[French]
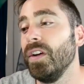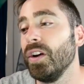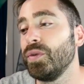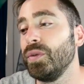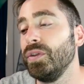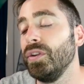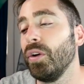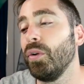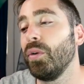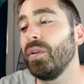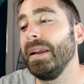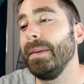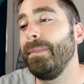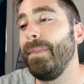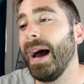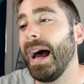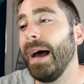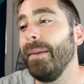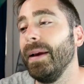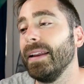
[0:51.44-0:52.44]
vas ensuite dans l'onglet
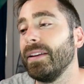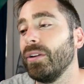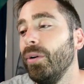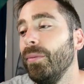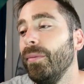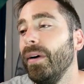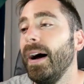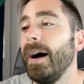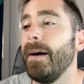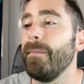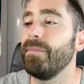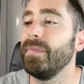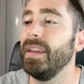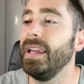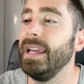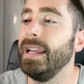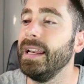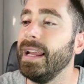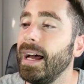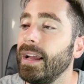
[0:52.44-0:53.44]
paramètres en bas
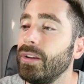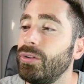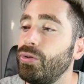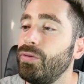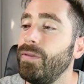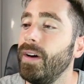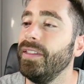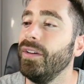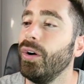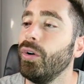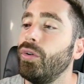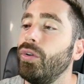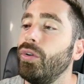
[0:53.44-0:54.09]
et là tu vas dans